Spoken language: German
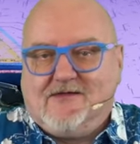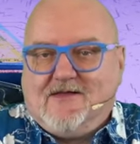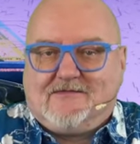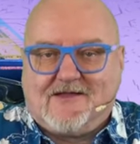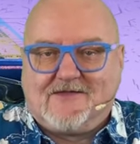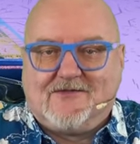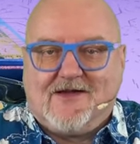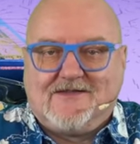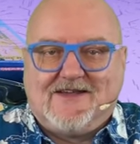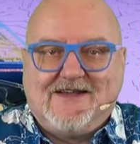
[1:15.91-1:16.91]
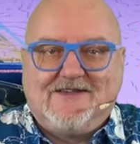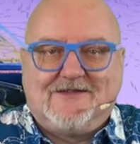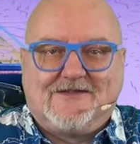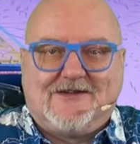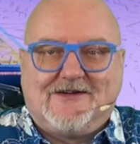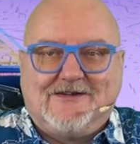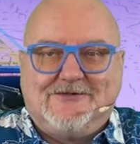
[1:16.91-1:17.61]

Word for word: weil dazu hat sie nichts zu sagen.